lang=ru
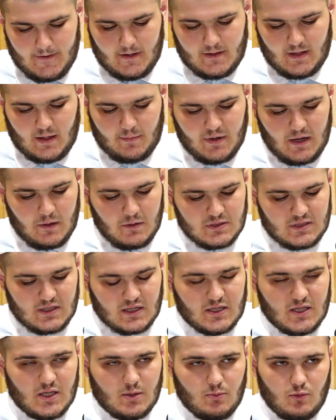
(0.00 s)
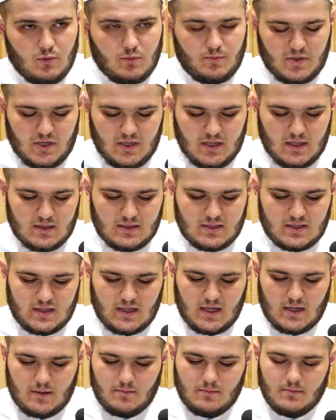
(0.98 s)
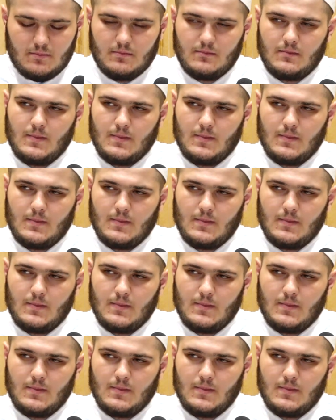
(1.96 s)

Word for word: направился к нему, принял ислам